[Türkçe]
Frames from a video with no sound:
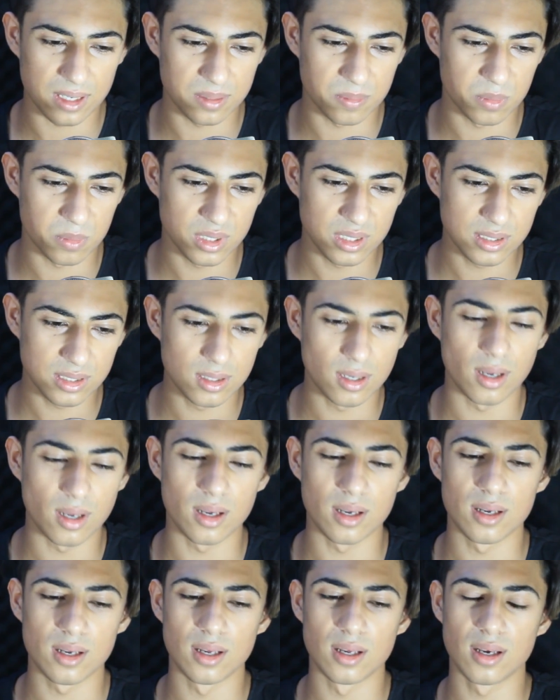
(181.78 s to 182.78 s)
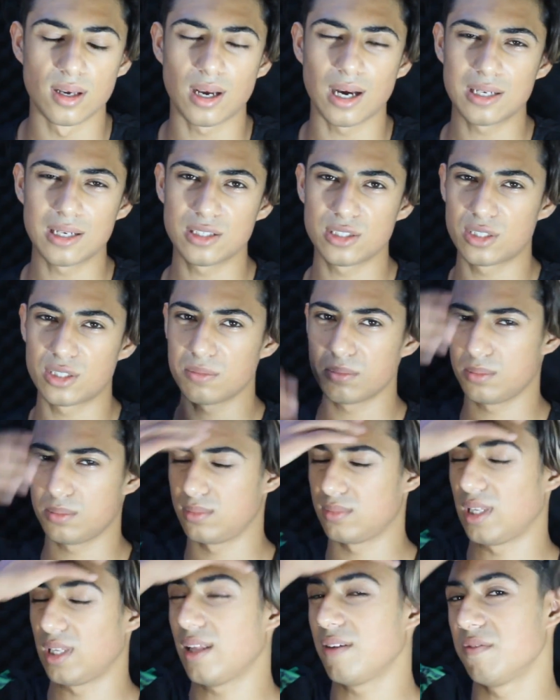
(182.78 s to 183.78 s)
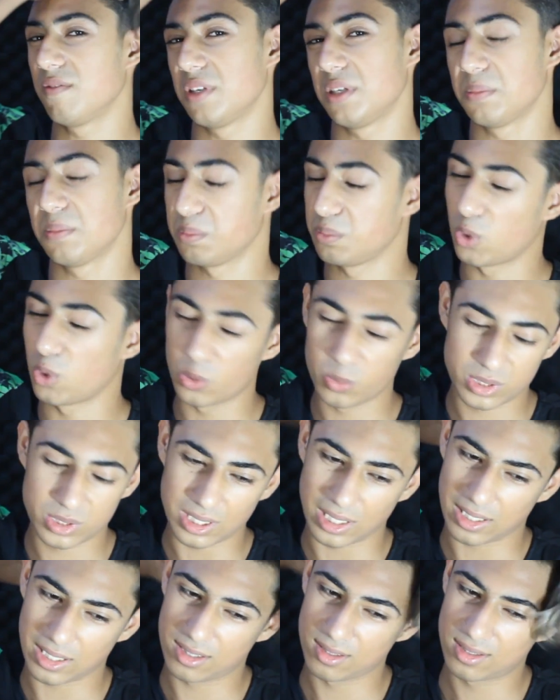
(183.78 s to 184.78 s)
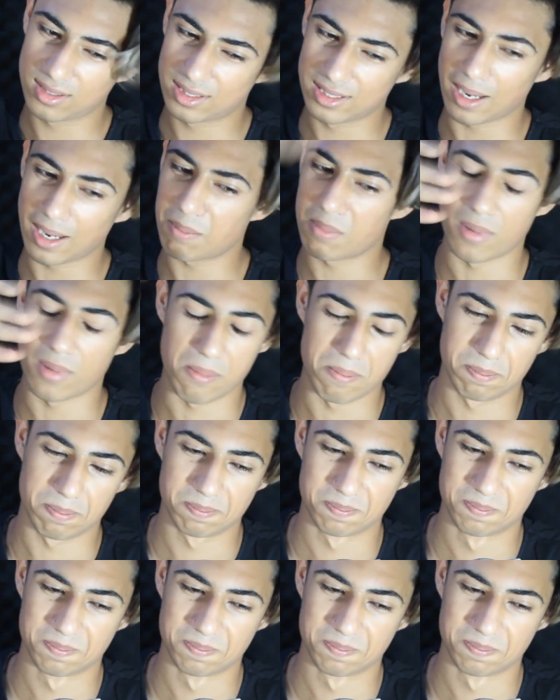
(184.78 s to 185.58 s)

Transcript: verdim mi? Ee, kardeşim neden vereyim? Böyle bir salaklık yapmam.